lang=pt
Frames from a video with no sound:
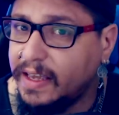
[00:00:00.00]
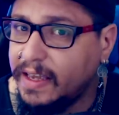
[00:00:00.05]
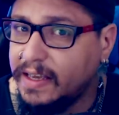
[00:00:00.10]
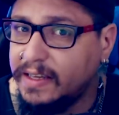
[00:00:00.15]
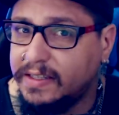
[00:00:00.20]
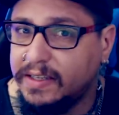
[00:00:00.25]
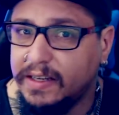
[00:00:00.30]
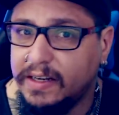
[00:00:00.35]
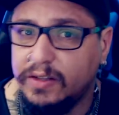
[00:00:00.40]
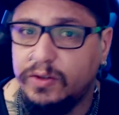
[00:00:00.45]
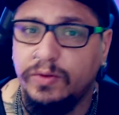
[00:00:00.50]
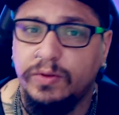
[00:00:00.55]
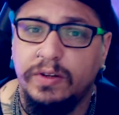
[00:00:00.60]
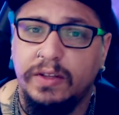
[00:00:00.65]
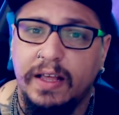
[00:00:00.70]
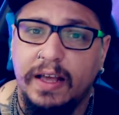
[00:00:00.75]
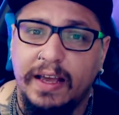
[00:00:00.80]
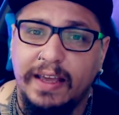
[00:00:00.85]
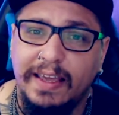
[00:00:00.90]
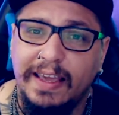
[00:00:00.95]
tem assinatura
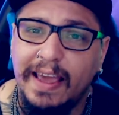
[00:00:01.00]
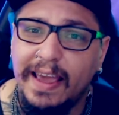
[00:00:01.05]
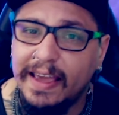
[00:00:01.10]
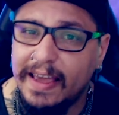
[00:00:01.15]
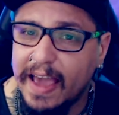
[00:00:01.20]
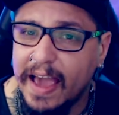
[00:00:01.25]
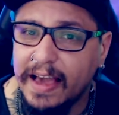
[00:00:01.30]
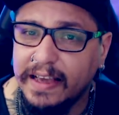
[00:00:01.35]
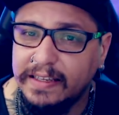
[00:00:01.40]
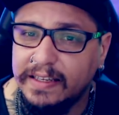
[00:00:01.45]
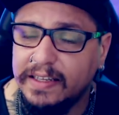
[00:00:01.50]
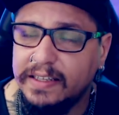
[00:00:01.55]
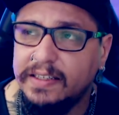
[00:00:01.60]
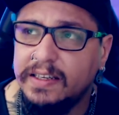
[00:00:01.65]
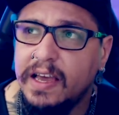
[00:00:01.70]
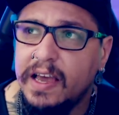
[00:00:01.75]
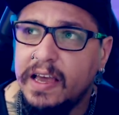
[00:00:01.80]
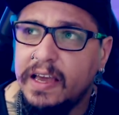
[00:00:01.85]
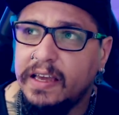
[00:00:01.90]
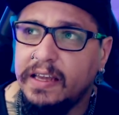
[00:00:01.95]
na EA
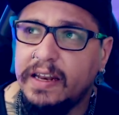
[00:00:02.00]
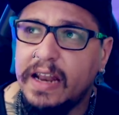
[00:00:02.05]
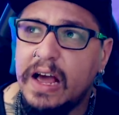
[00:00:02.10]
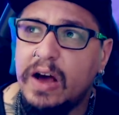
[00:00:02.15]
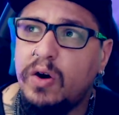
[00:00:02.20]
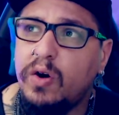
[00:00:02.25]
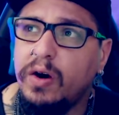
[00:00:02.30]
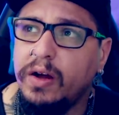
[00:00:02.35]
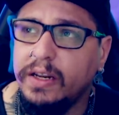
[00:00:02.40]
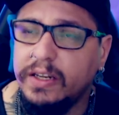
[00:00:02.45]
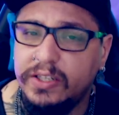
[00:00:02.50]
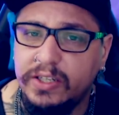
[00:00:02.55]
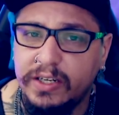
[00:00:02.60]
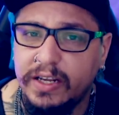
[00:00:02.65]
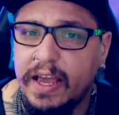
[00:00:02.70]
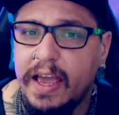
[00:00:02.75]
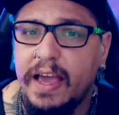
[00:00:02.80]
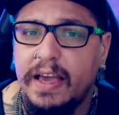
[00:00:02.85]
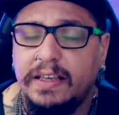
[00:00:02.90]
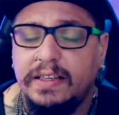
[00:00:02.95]
Access e na
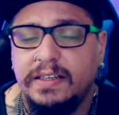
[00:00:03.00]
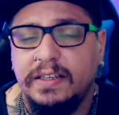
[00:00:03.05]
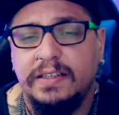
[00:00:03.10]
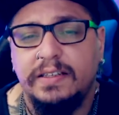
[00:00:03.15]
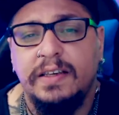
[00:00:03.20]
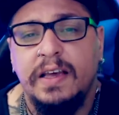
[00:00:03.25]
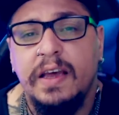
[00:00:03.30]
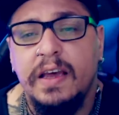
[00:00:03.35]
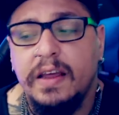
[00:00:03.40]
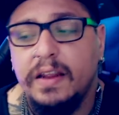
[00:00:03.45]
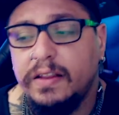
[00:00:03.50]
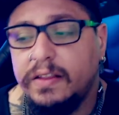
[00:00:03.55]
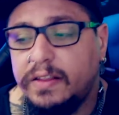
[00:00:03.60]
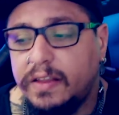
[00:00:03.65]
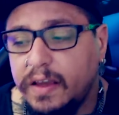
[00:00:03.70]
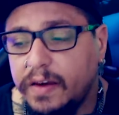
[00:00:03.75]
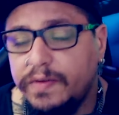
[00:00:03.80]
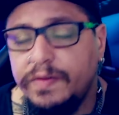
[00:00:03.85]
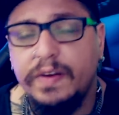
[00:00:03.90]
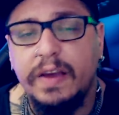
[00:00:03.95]
Origin Access,
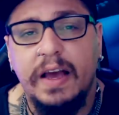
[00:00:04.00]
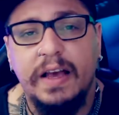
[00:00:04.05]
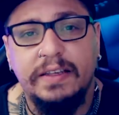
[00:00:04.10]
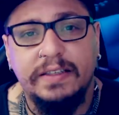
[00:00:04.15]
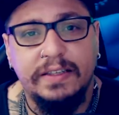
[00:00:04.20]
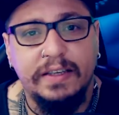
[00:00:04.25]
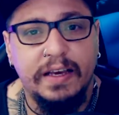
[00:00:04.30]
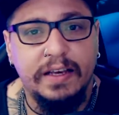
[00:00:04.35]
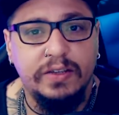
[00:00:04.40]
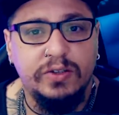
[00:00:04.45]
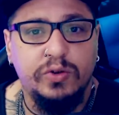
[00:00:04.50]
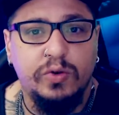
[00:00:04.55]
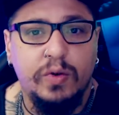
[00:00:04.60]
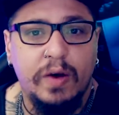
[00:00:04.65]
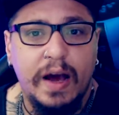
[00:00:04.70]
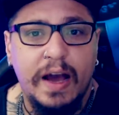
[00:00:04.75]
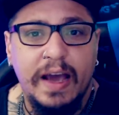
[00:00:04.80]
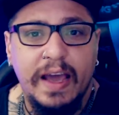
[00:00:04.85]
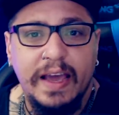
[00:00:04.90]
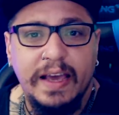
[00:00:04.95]
teve acesso
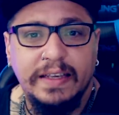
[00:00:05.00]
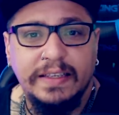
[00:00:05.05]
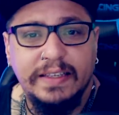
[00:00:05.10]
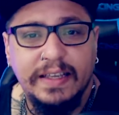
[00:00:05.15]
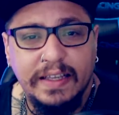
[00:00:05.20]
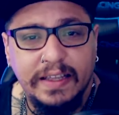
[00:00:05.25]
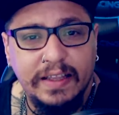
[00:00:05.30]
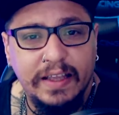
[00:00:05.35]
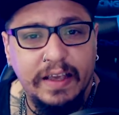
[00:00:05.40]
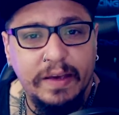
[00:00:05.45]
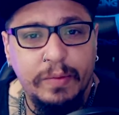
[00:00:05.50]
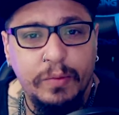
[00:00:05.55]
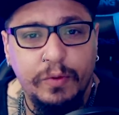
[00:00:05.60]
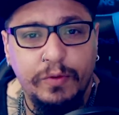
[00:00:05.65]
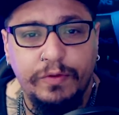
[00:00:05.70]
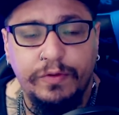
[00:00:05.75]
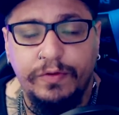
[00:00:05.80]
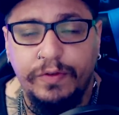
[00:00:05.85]
a essa demo